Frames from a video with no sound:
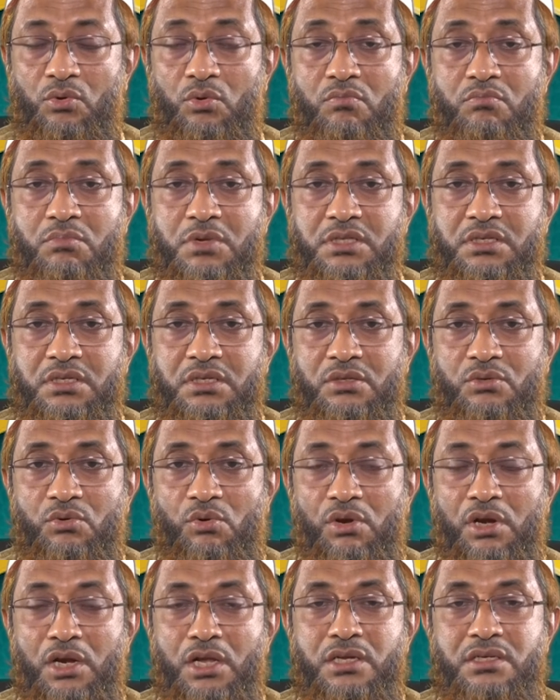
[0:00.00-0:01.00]
উম্মাতের
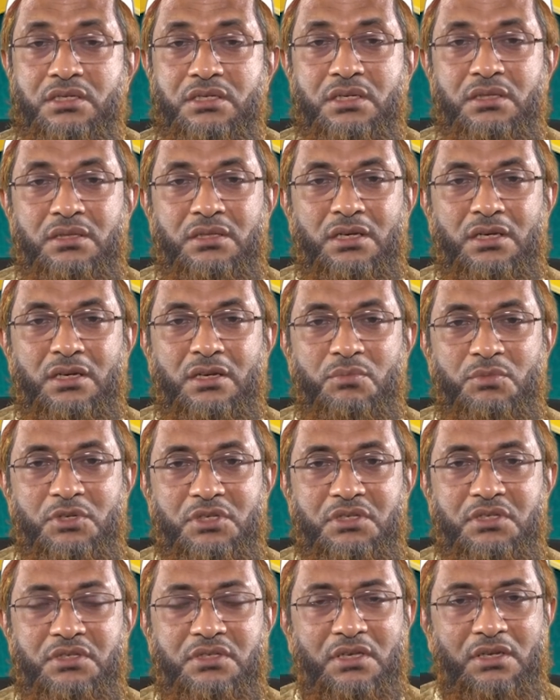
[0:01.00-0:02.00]
কল্যাণ চিন্তায়
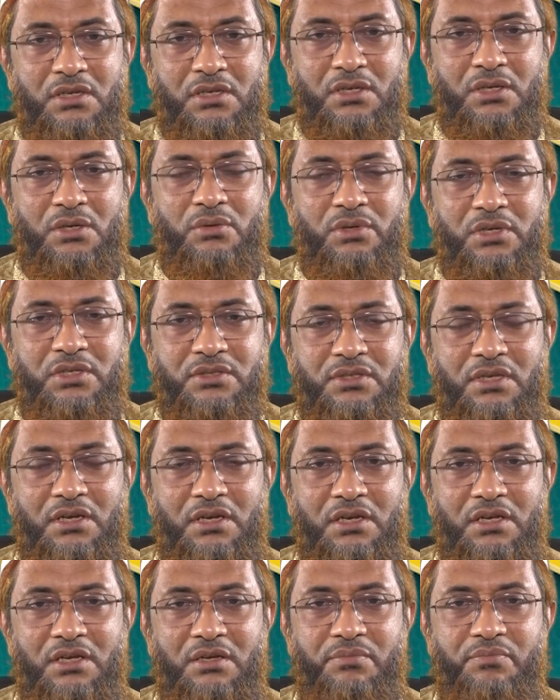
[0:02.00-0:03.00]
নবীজি সাল্লাহ
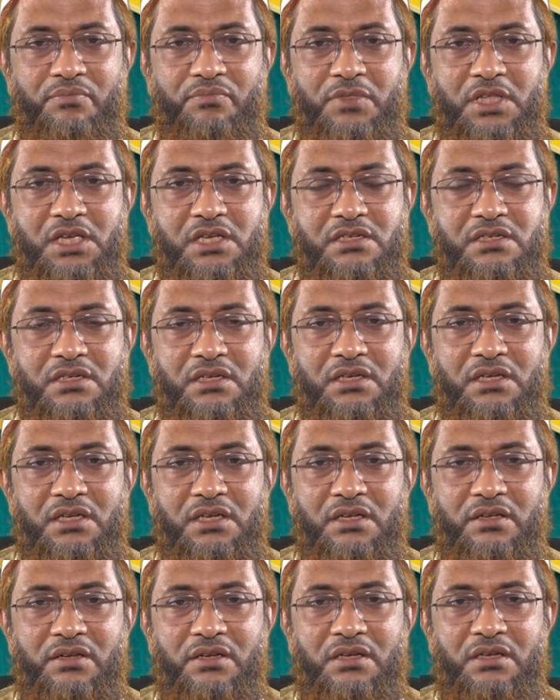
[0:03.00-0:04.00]
সাল্লাম এটিকে
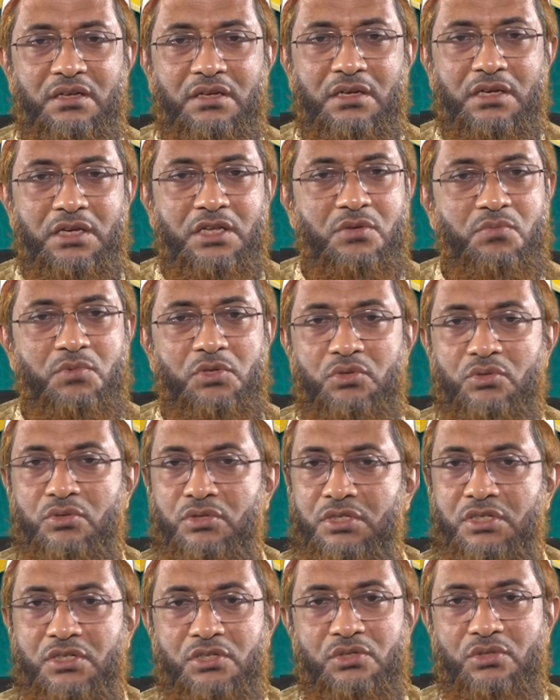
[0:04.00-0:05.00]
নিয়মিত
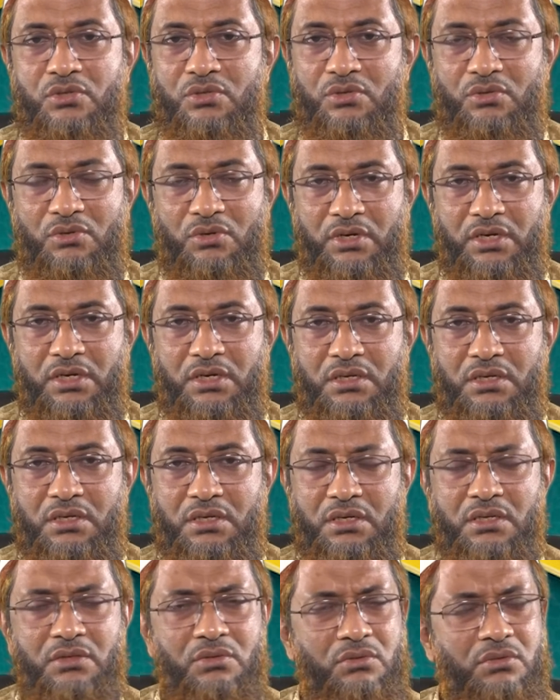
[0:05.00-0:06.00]
নিজের জন্য করেননি
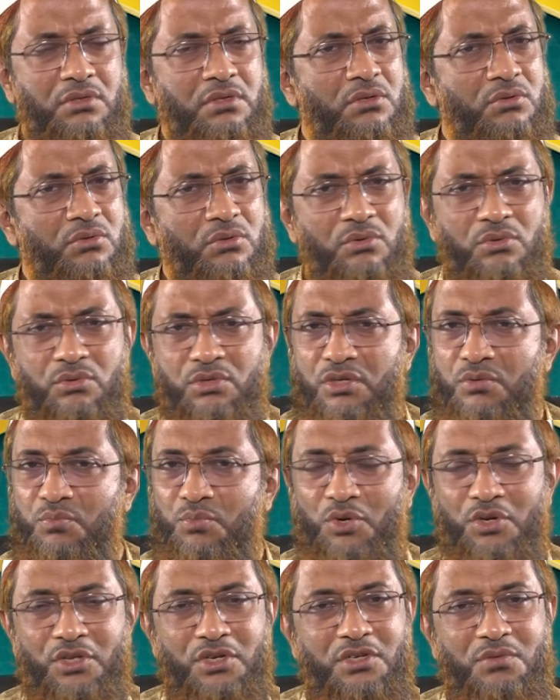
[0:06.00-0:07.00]
কিন্তু তিনি কোনোদিন
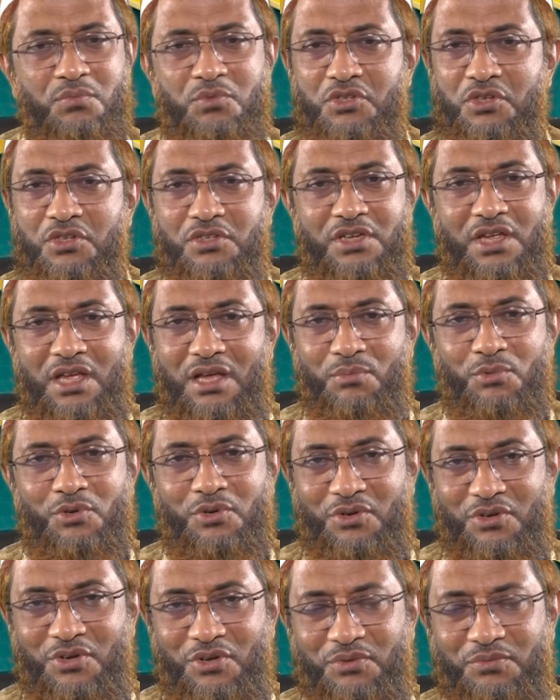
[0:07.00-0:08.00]
পড়েননি বিষয়টি এমন
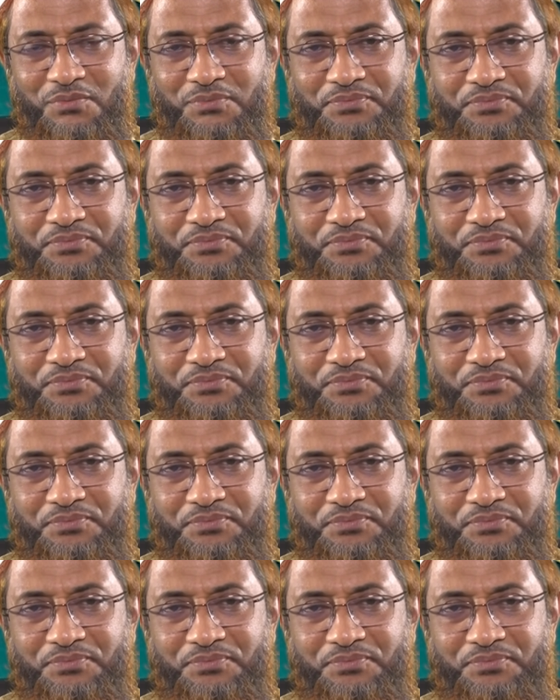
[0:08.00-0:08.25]
নন